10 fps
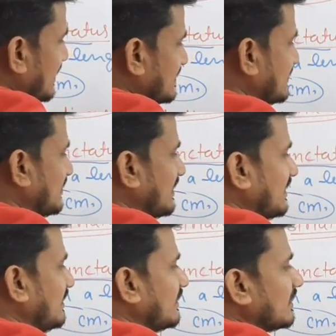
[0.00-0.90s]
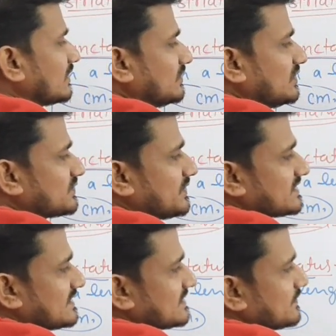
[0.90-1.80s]
लेकिन है सिधरी ही दिस
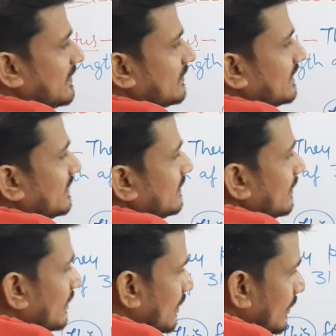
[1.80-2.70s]
फिश इज फाउंड इन